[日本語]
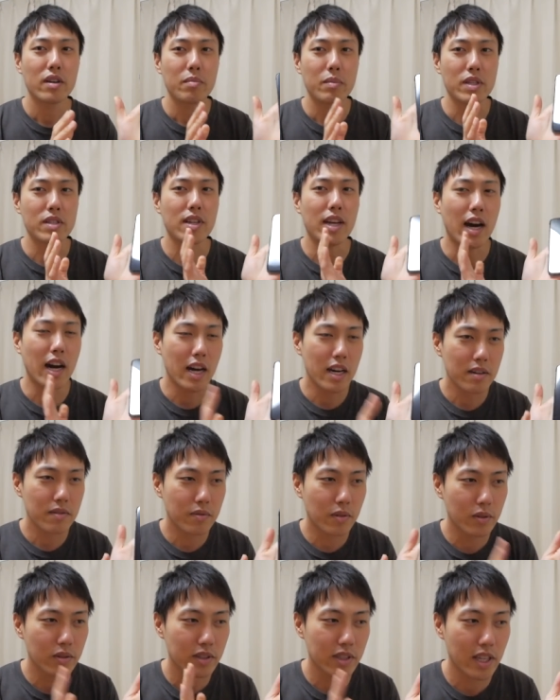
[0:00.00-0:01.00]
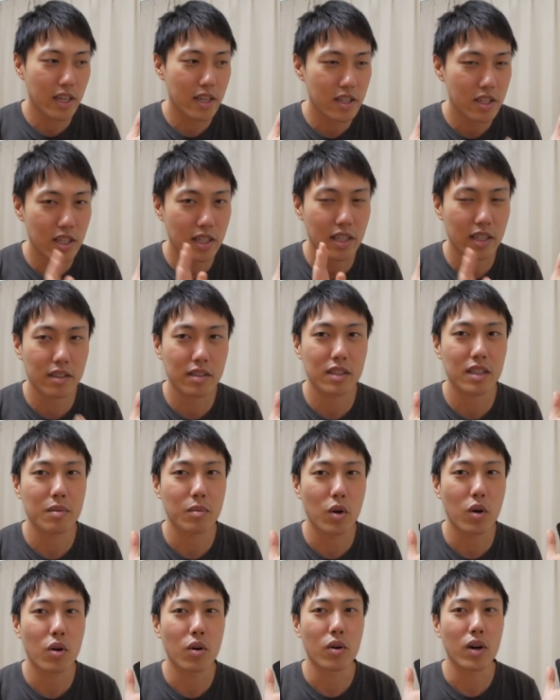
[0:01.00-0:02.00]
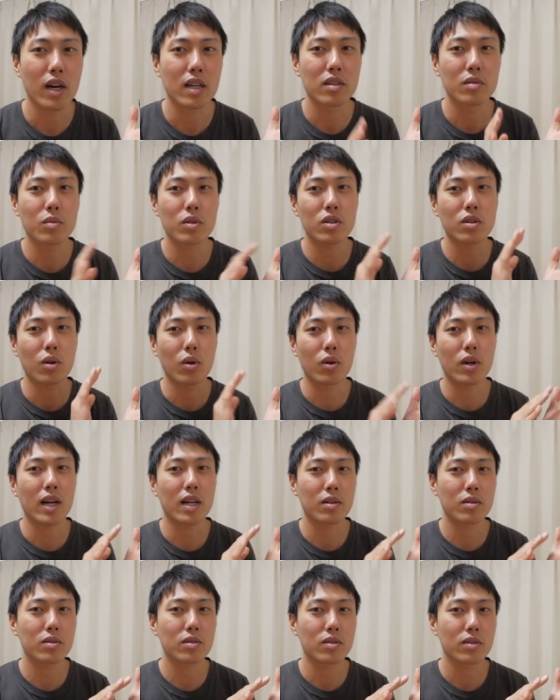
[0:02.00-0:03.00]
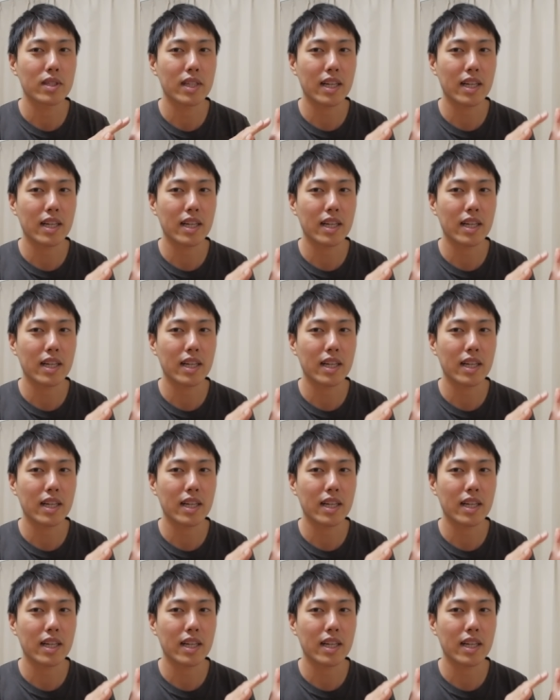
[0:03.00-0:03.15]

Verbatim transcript: 別に iPhone X じゃなくても、あの、もっと他の、